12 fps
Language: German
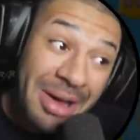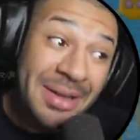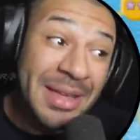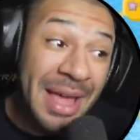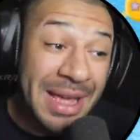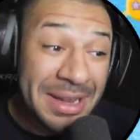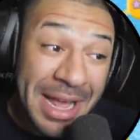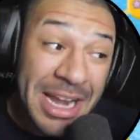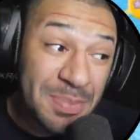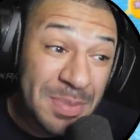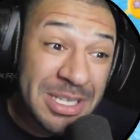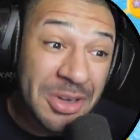Okay, ein
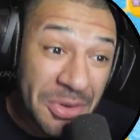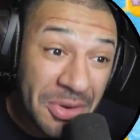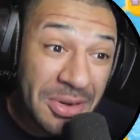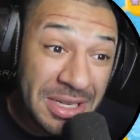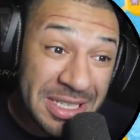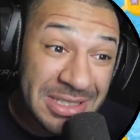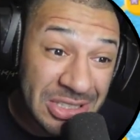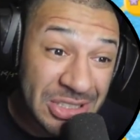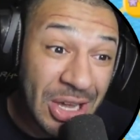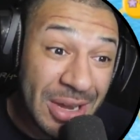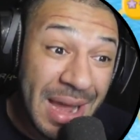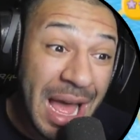kleines bisschen unlogisch ist es
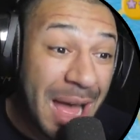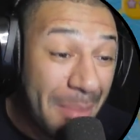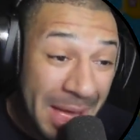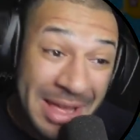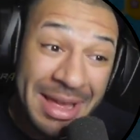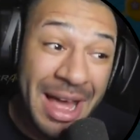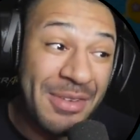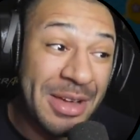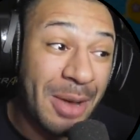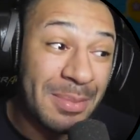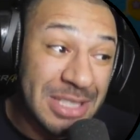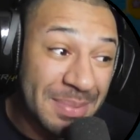schon, aber egal, wir
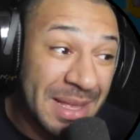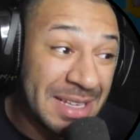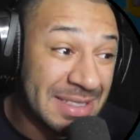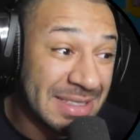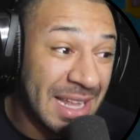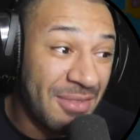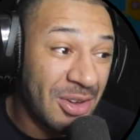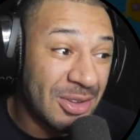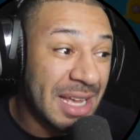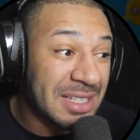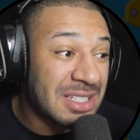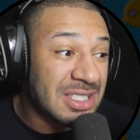kommen zum nächsten Level
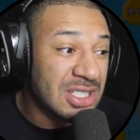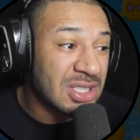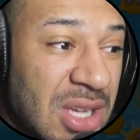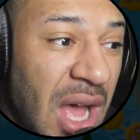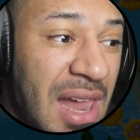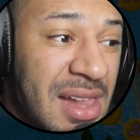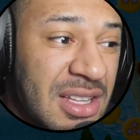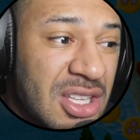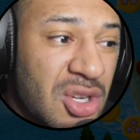und das ist Skull